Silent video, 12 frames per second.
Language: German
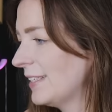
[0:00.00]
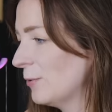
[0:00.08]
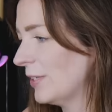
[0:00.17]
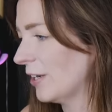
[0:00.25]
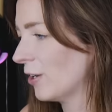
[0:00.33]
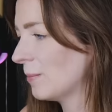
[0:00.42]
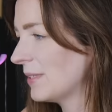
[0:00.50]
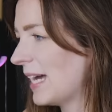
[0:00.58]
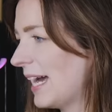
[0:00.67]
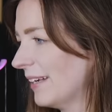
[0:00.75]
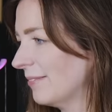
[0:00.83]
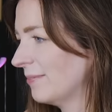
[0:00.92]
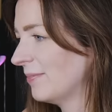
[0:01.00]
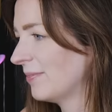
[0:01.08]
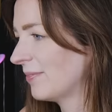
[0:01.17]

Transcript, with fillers: So, dann kommen sie an.